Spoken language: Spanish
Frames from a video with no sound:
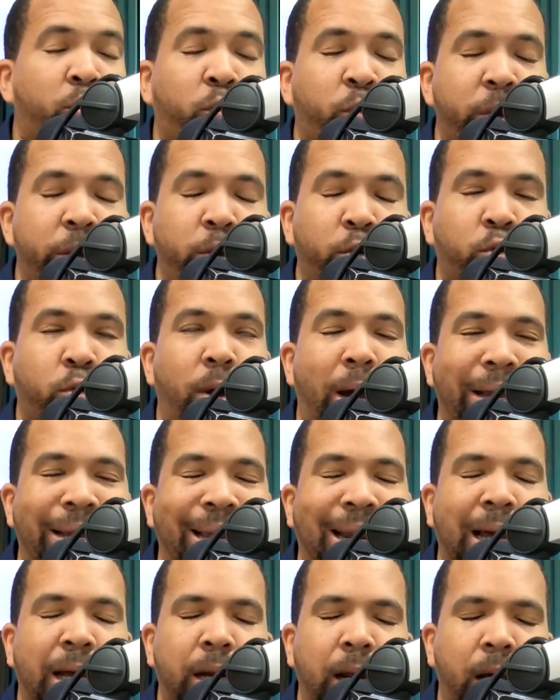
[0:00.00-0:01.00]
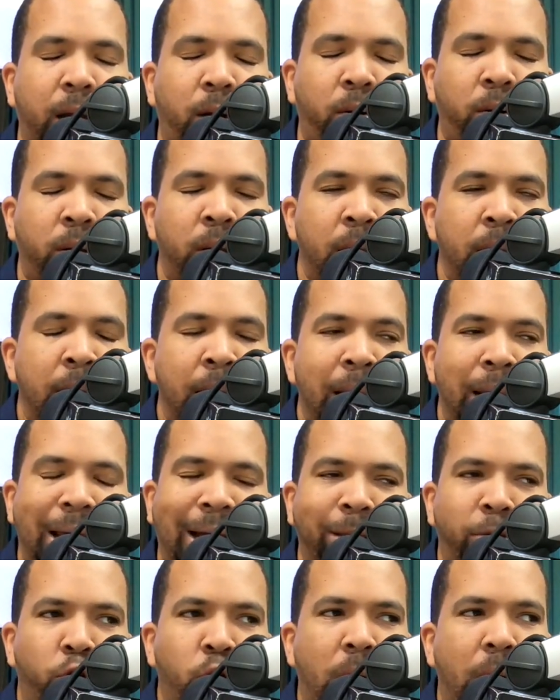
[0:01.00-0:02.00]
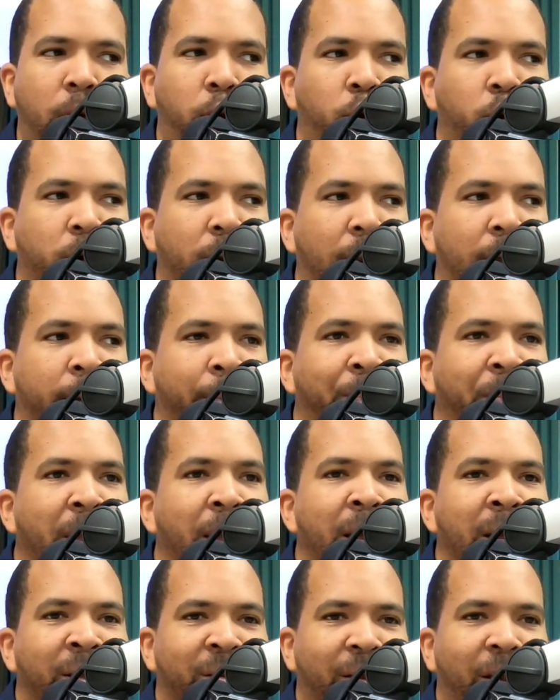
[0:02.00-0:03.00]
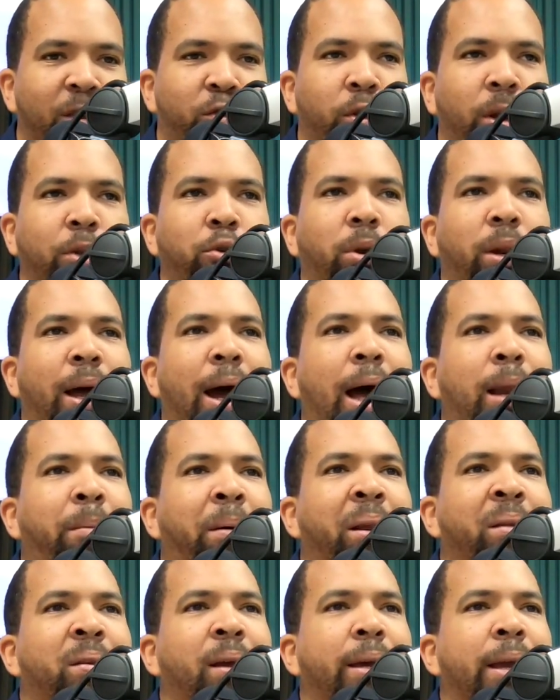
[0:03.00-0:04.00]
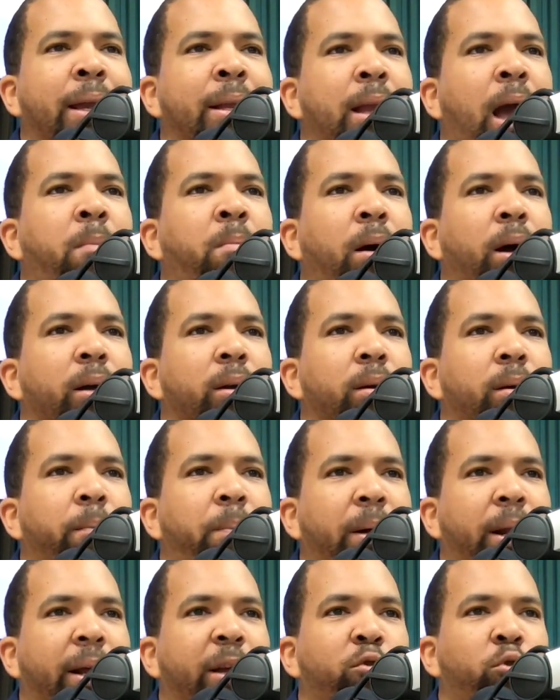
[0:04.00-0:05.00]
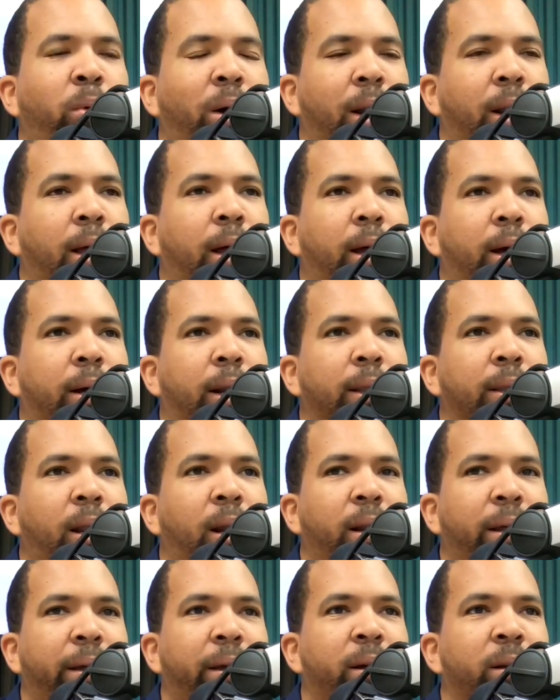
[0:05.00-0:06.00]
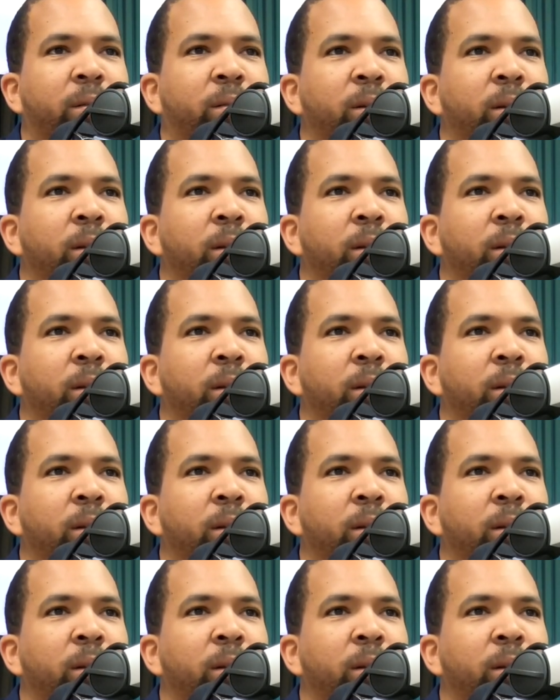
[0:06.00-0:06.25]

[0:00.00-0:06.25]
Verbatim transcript: Astros de Houston ayer ganaron, le ganaron a Oakland. Selecciona a Jordan Álvarez. ¿Y a quién llaman para que suba a, Grandes Ligas?